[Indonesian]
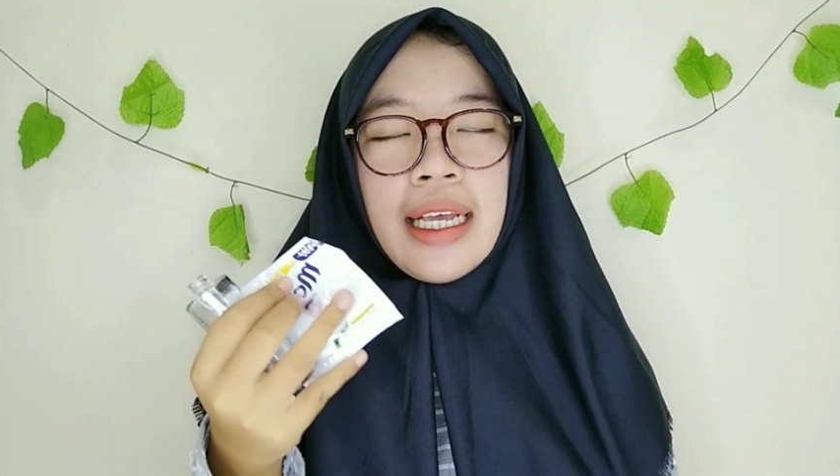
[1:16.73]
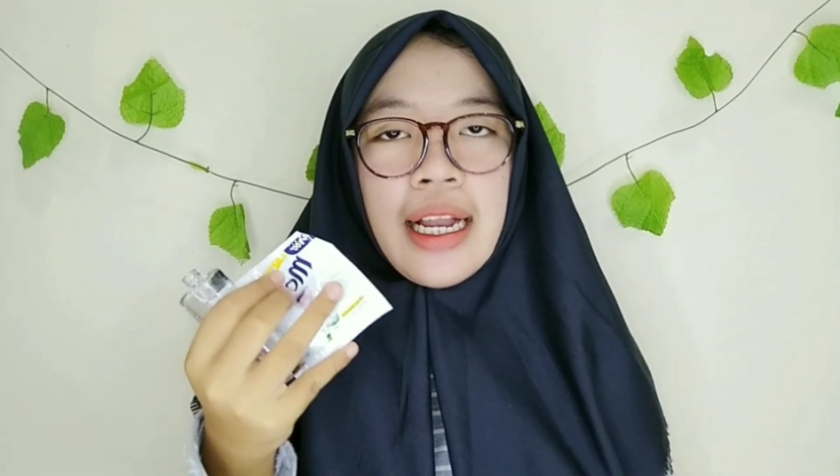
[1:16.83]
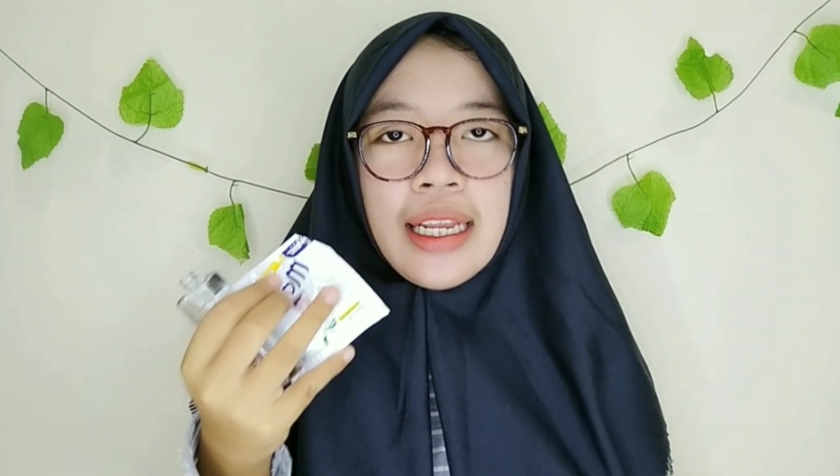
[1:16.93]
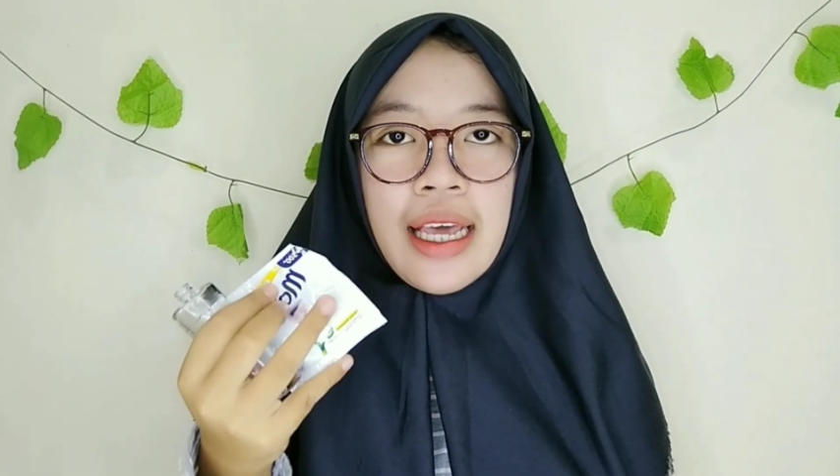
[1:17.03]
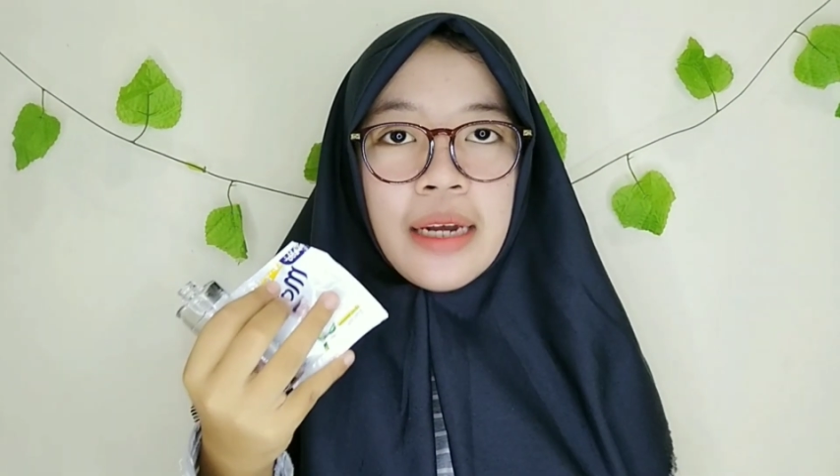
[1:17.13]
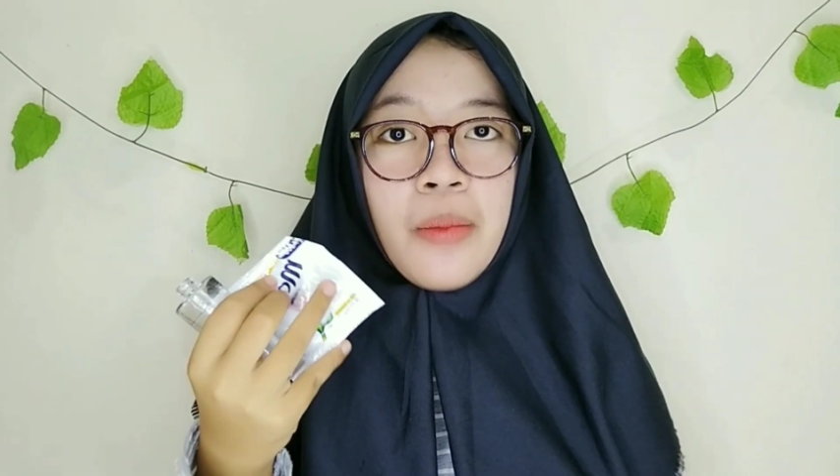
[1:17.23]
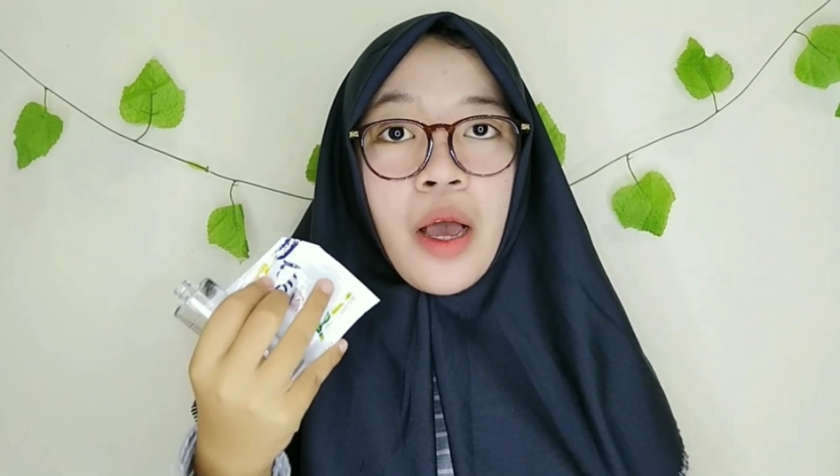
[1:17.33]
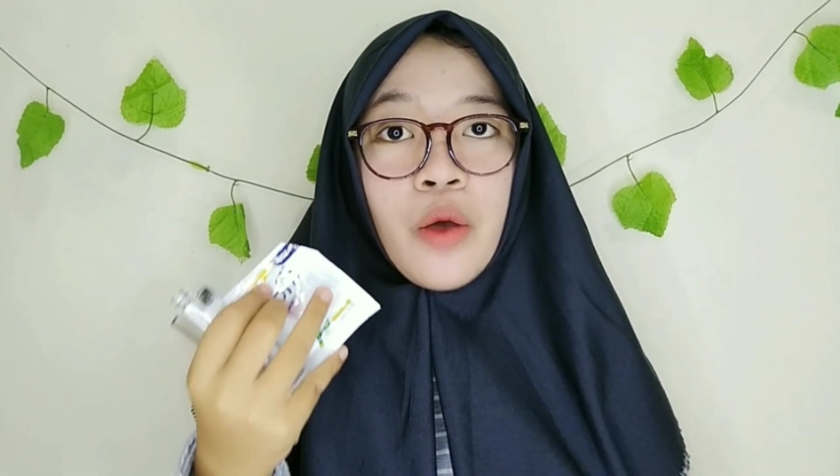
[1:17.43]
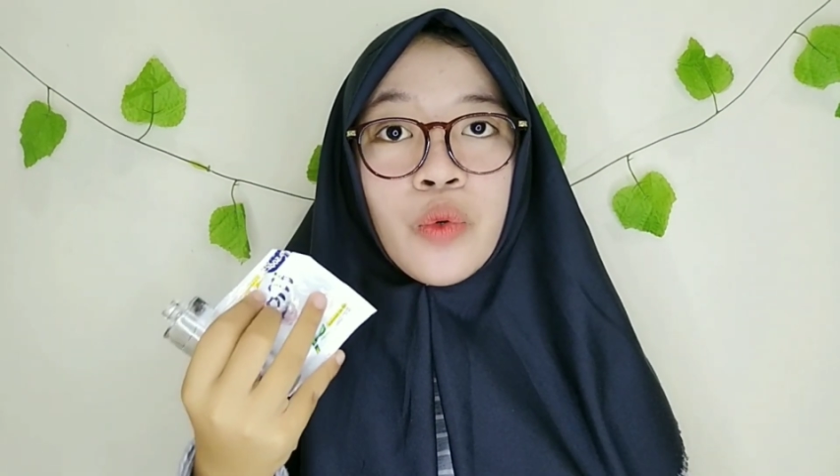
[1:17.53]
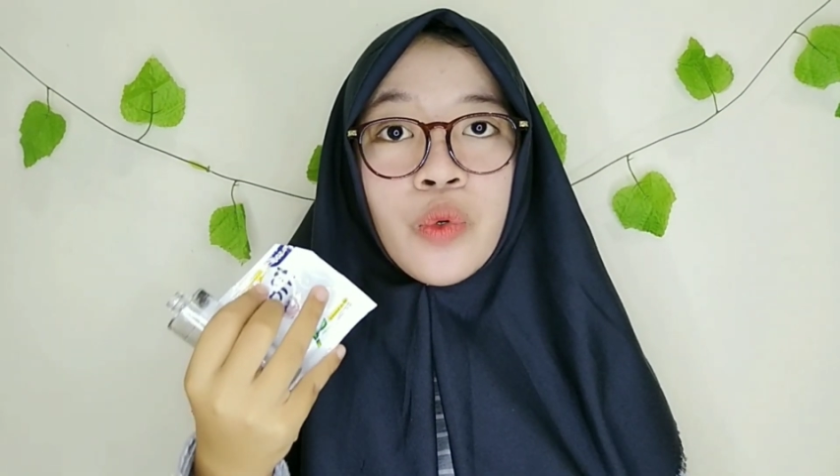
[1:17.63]
kalian
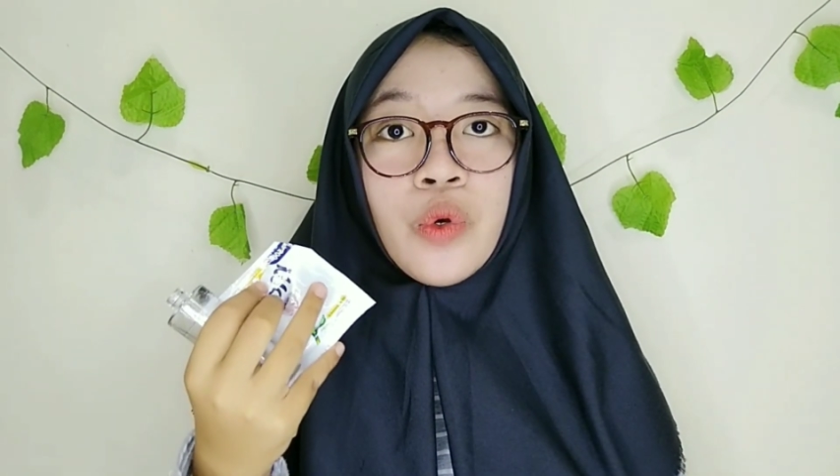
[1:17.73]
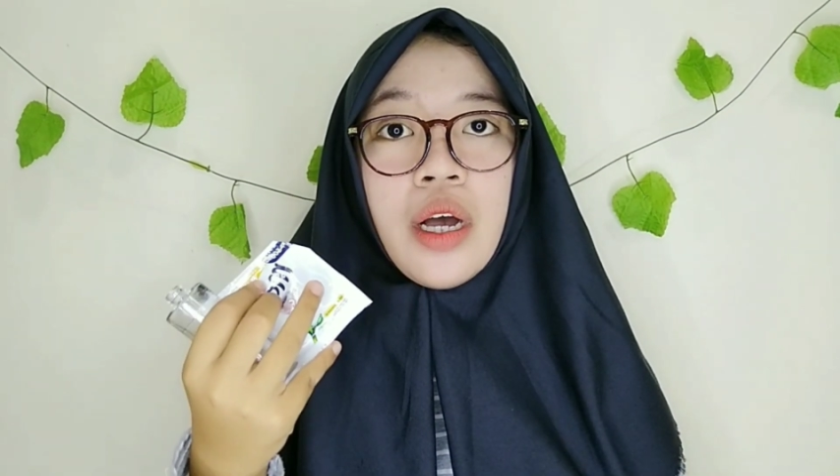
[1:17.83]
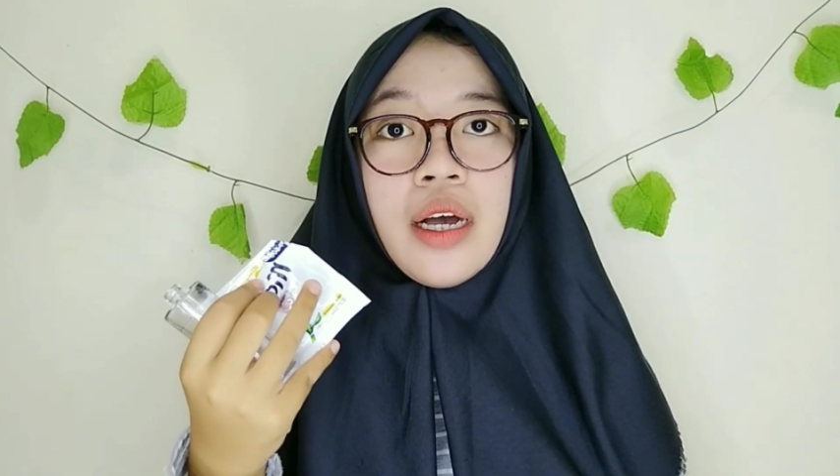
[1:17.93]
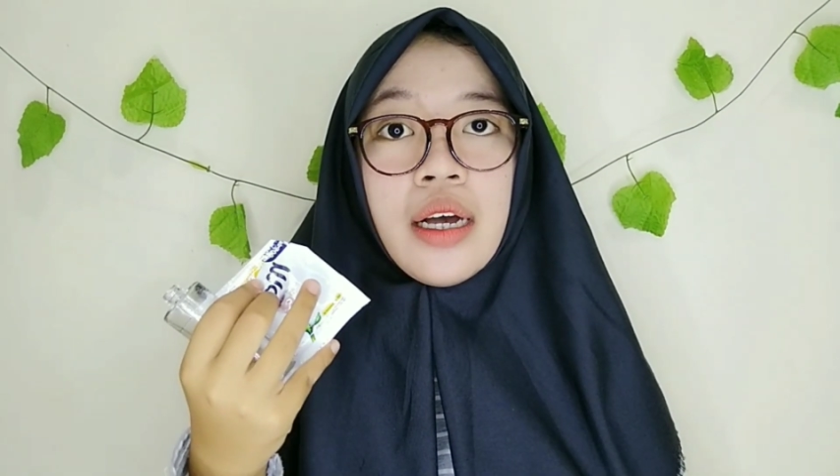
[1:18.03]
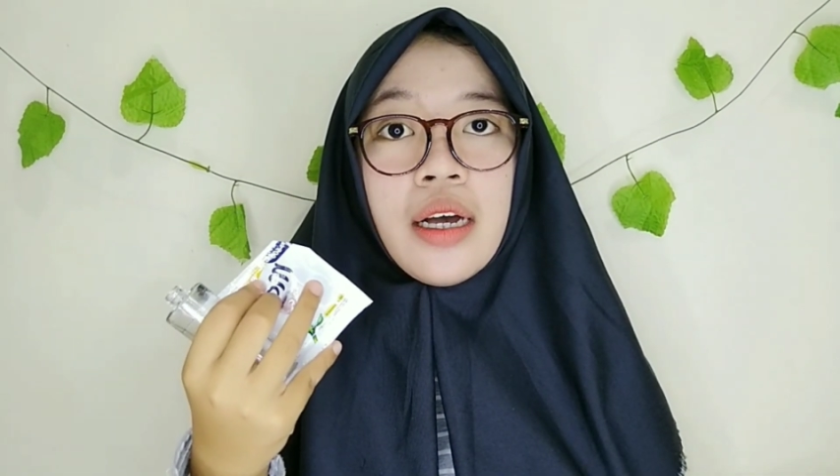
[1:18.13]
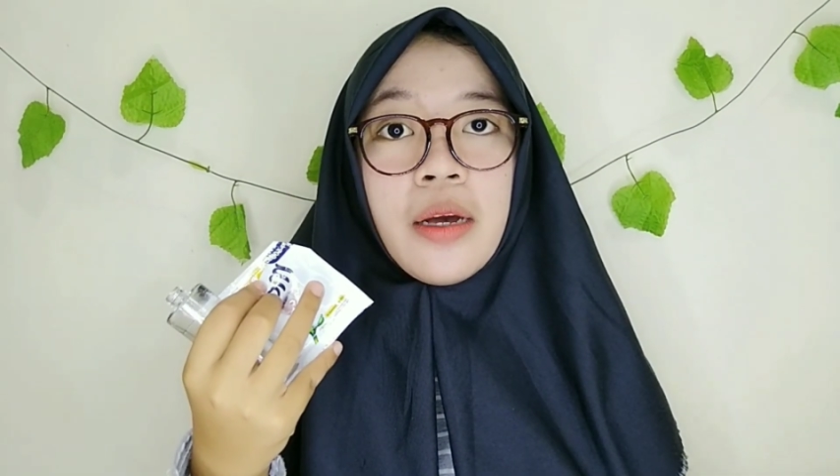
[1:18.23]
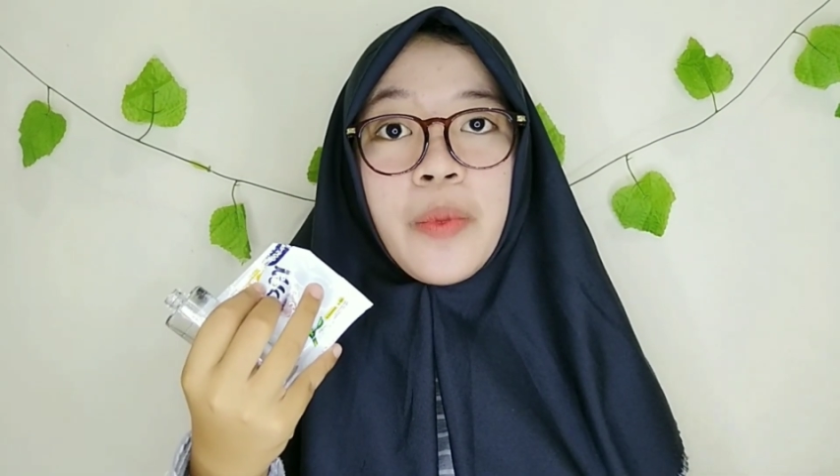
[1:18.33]
mau uh,